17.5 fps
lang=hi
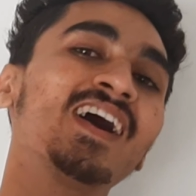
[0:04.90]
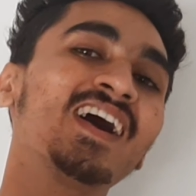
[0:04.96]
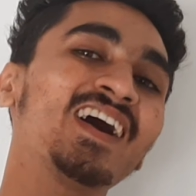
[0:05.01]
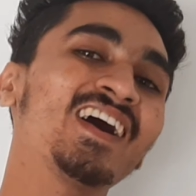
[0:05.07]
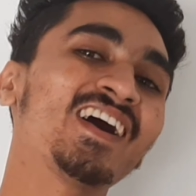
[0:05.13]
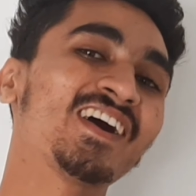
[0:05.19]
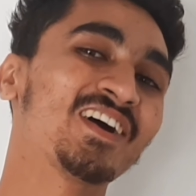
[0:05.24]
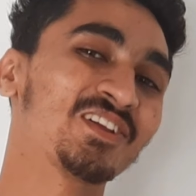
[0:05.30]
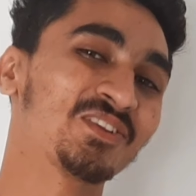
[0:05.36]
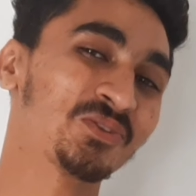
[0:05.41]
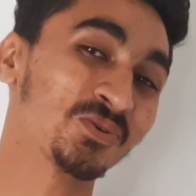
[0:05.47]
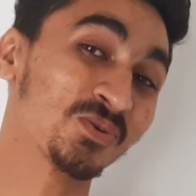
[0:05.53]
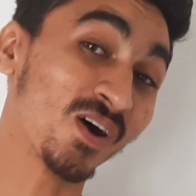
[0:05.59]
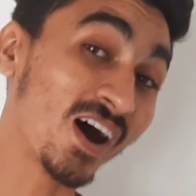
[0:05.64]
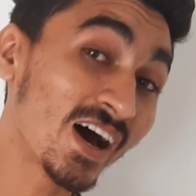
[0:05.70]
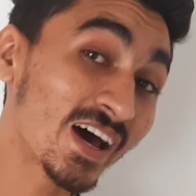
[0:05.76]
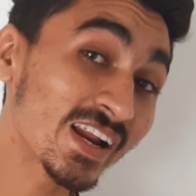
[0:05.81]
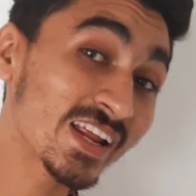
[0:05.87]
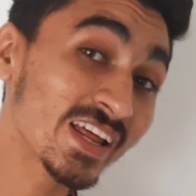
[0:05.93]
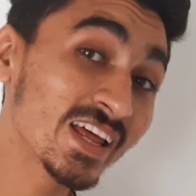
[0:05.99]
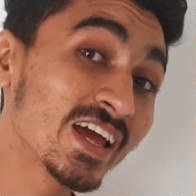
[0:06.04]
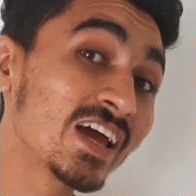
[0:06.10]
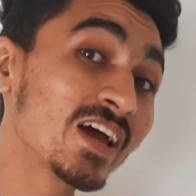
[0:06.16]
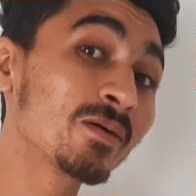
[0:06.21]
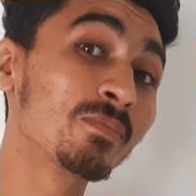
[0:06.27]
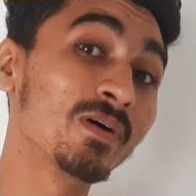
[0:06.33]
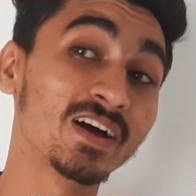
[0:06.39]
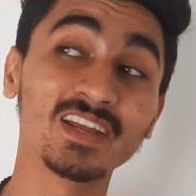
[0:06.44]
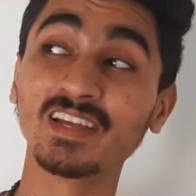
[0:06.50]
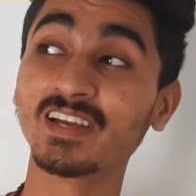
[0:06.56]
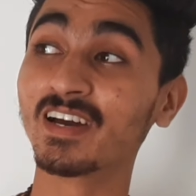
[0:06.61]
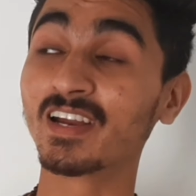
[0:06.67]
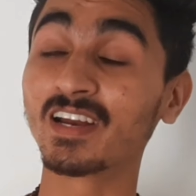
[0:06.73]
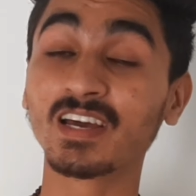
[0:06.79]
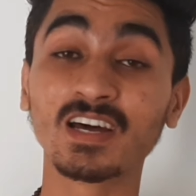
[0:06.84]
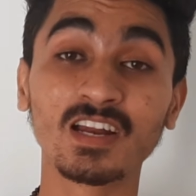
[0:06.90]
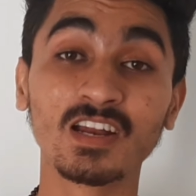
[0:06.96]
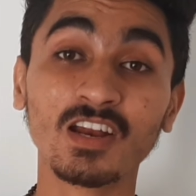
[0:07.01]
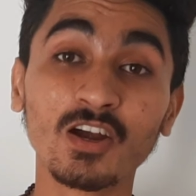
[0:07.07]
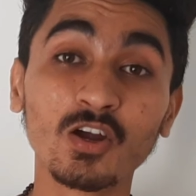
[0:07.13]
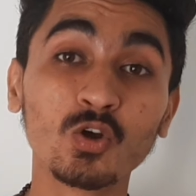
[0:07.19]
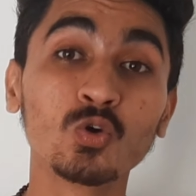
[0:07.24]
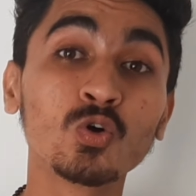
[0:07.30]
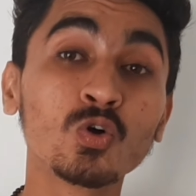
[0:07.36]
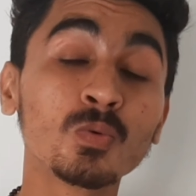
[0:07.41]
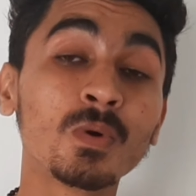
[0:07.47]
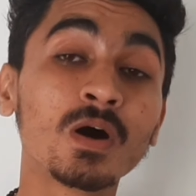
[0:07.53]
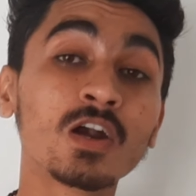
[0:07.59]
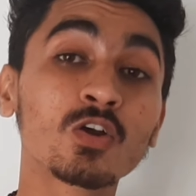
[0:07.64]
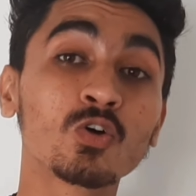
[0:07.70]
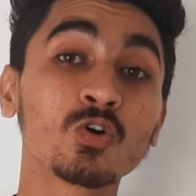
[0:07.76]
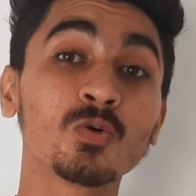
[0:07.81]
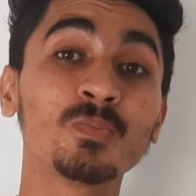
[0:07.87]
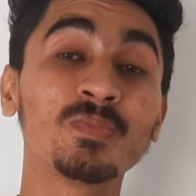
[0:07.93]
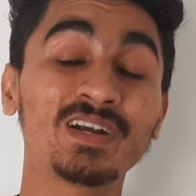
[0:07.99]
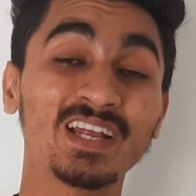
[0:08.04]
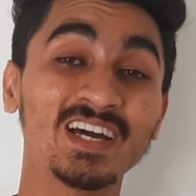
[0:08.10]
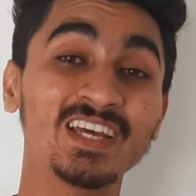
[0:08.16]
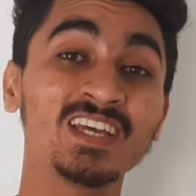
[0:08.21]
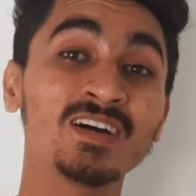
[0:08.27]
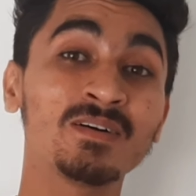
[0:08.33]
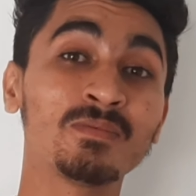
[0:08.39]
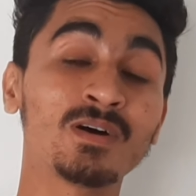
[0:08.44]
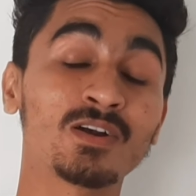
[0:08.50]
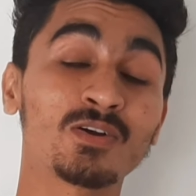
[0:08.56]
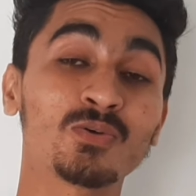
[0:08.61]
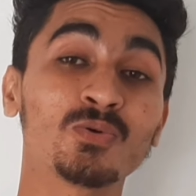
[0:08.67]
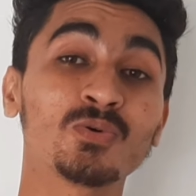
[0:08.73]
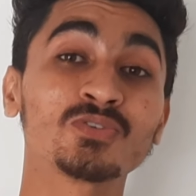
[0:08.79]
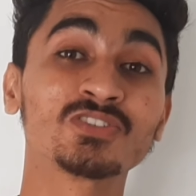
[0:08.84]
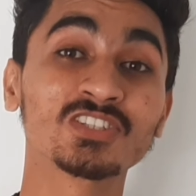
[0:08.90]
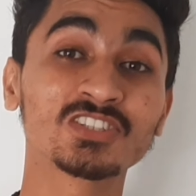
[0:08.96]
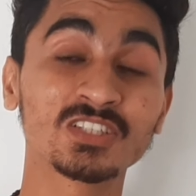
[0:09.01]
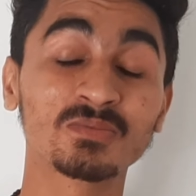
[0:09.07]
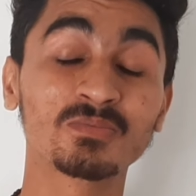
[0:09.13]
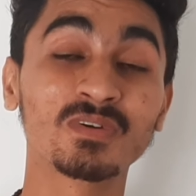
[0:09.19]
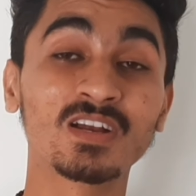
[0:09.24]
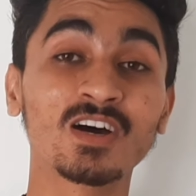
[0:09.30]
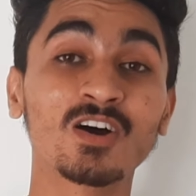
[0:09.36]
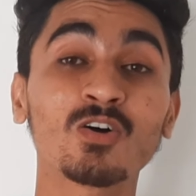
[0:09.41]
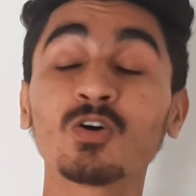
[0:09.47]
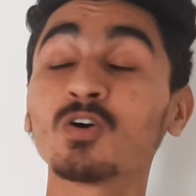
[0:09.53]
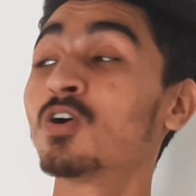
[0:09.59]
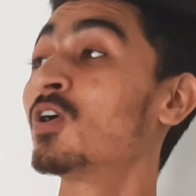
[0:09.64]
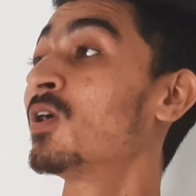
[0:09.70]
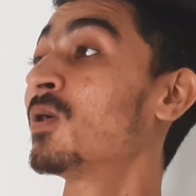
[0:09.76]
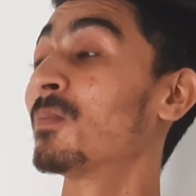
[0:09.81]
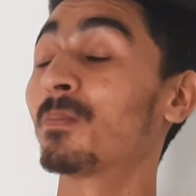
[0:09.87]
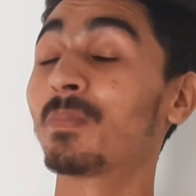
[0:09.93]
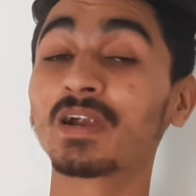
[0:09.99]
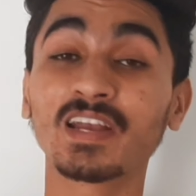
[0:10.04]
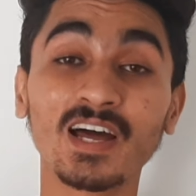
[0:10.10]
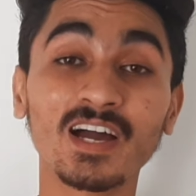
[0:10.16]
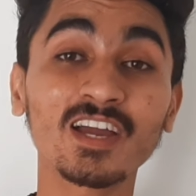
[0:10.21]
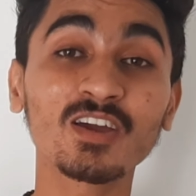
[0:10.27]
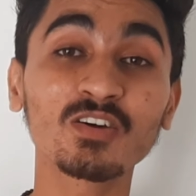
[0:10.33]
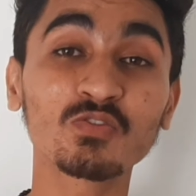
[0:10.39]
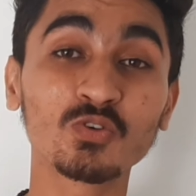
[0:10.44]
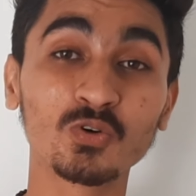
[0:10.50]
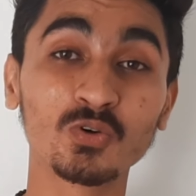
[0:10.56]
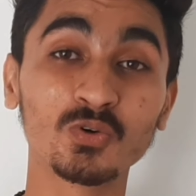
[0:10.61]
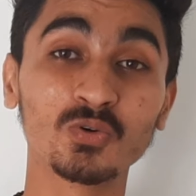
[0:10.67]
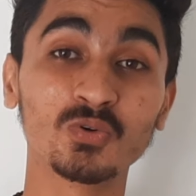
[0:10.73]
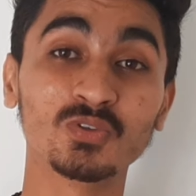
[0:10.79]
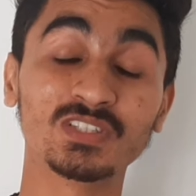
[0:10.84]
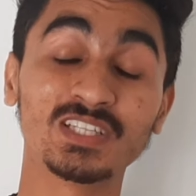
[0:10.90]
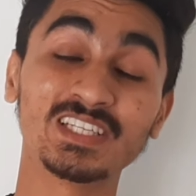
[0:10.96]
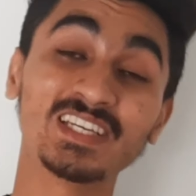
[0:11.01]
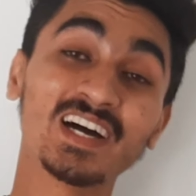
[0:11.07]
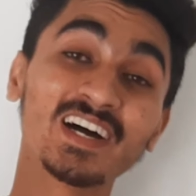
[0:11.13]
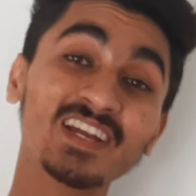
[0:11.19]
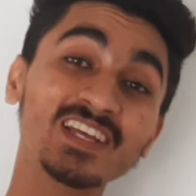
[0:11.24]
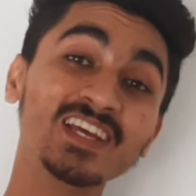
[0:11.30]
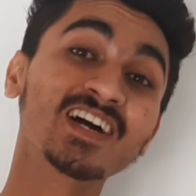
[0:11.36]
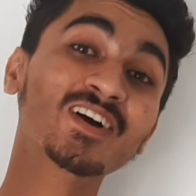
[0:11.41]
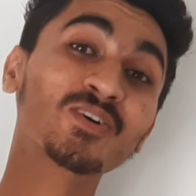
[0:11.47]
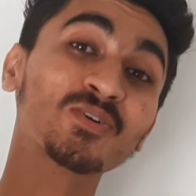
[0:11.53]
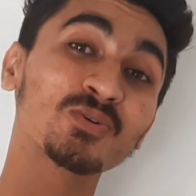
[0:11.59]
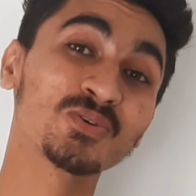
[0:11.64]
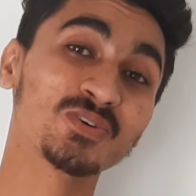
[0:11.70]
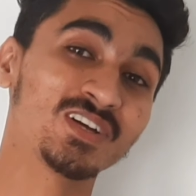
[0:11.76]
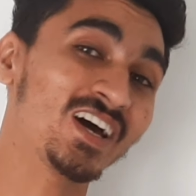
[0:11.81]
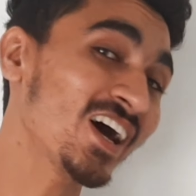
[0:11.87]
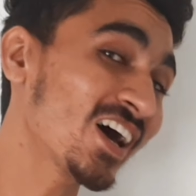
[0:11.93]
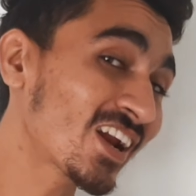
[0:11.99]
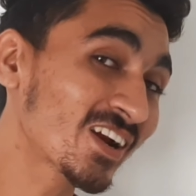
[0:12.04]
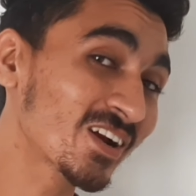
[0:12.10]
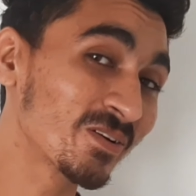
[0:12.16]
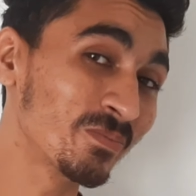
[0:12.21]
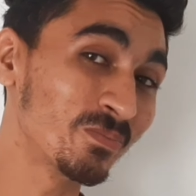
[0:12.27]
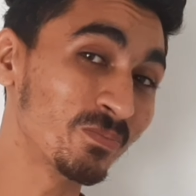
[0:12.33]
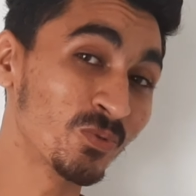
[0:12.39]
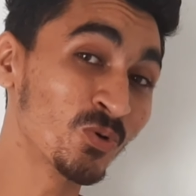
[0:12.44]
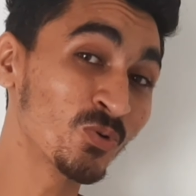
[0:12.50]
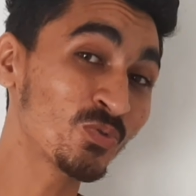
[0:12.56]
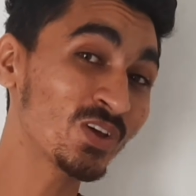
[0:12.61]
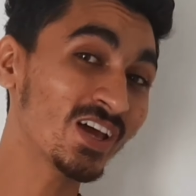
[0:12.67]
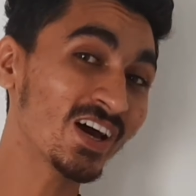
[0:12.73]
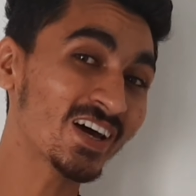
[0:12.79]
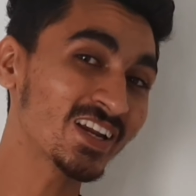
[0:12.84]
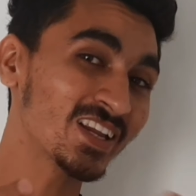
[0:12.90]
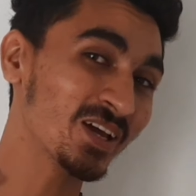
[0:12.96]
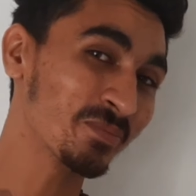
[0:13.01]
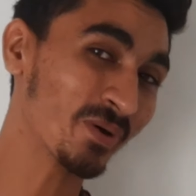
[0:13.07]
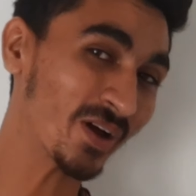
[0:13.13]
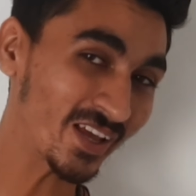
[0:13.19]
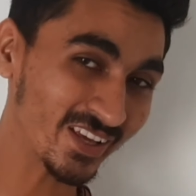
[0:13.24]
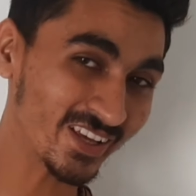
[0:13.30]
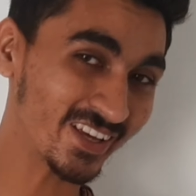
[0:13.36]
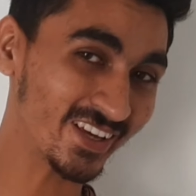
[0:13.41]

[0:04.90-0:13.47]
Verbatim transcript: हाँ तो आ रहे हैं भाई घर घर लड्डू बांटो मिठाइयाँ बांटो जश्न मनाओ पटाखे फोड़ो तैयारियां करो यार मूवी आ रही है भाई